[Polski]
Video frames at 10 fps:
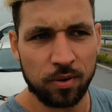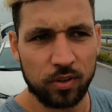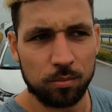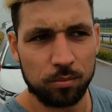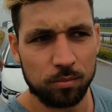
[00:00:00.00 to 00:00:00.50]
w
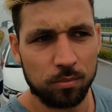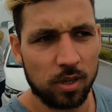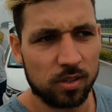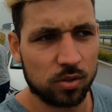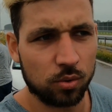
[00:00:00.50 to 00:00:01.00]
pewnym
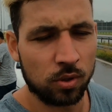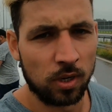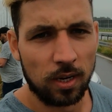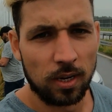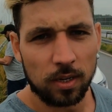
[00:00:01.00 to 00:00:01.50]
miejscu.
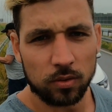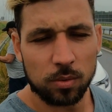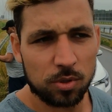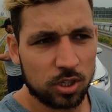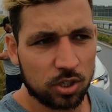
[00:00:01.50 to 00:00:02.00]

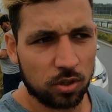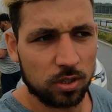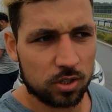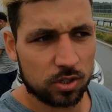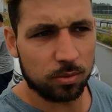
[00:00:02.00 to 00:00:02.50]
No i myślę, że
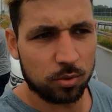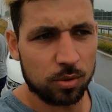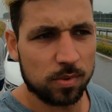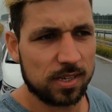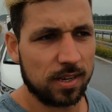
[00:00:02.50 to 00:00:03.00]
koniecznie
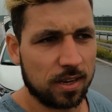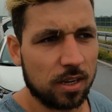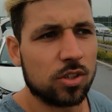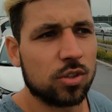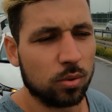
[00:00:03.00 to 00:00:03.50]
musimy
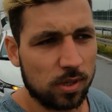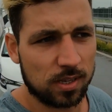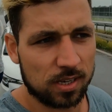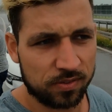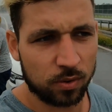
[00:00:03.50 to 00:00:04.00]
zajechać tutaj
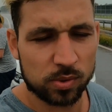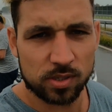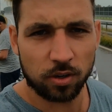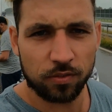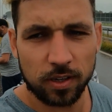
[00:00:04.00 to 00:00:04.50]
zaraz w
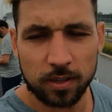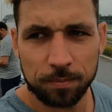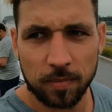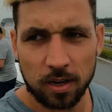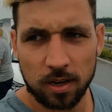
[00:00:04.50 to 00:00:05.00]
Augustowie
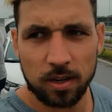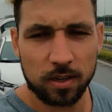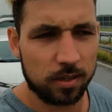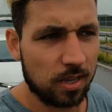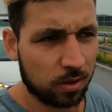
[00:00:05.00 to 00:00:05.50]

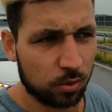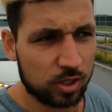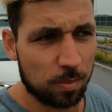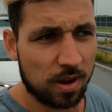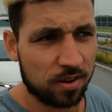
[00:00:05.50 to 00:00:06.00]
na
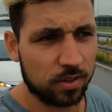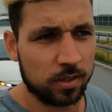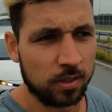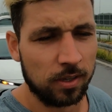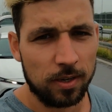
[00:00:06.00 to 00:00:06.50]
jakąś
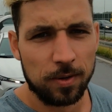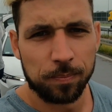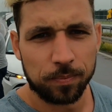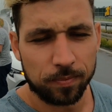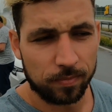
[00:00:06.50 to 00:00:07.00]
naprawę.
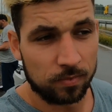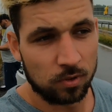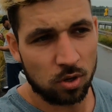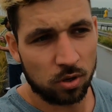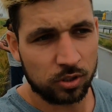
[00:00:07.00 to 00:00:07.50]

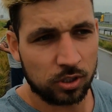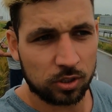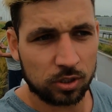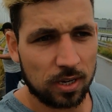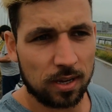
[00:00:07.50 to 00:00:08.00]
No gdzieś
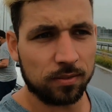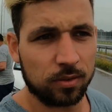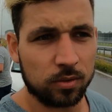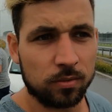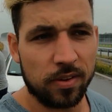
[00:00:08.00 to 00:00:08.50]
trzeba,
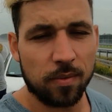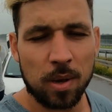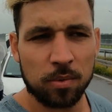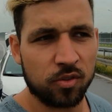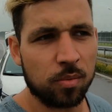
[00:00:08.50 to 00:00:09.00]
nie
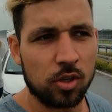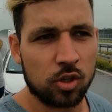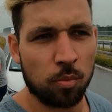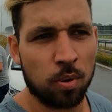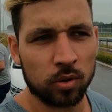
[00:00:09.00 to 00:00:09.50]
wiem, albo
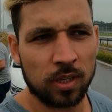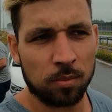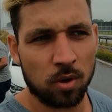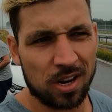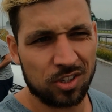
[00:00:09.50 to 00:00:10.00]
wymienić
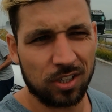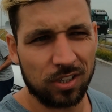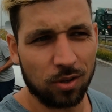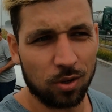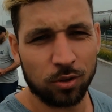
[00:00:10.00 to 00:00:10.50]
oponę, bo
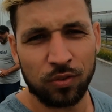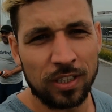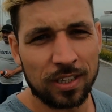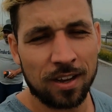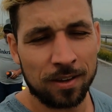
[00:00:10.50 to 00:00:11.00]
raczej no do
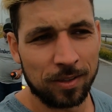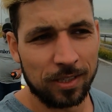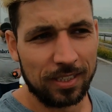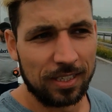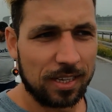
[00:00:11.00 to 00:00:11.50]
Wilna
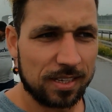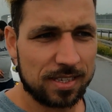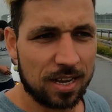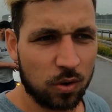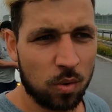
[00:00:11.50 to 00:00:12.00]

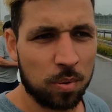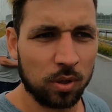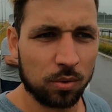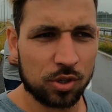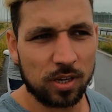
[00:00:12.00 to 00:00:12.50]
z taką
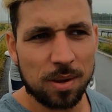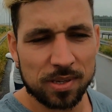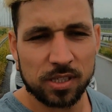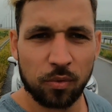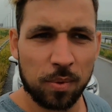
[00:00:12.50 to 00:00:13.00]
oponą się nie
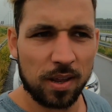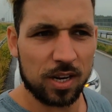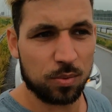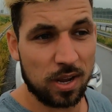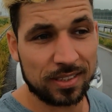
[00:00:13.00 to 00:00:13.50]
ma co
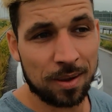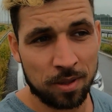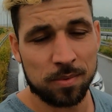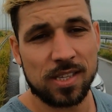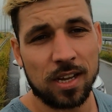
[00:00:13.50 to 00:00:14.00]
wybierać, bo jak
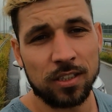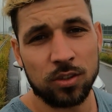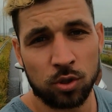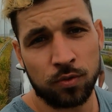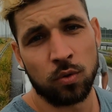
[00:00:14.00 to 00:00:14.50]
tam nam
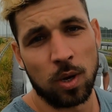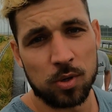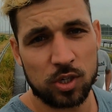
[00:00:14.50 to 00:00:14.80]
stanie, to już w ogóle